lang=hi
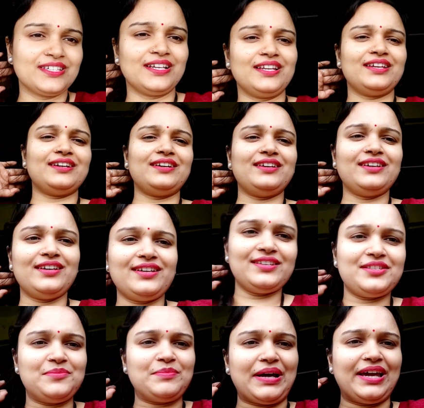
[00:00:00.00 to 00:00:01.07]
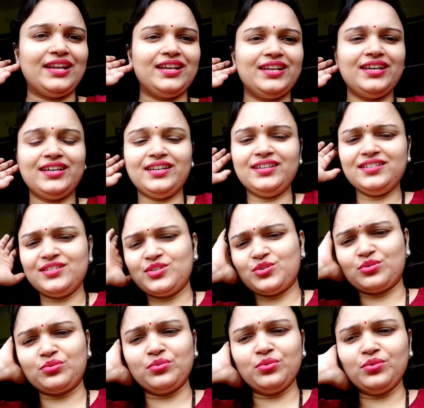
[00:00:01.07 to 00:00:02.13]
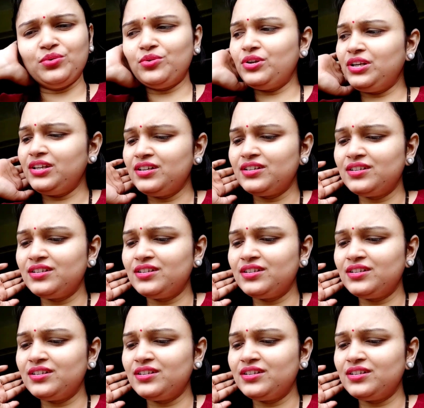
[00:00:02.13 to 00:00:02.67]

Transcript: चली गई है स्माइली स्कूल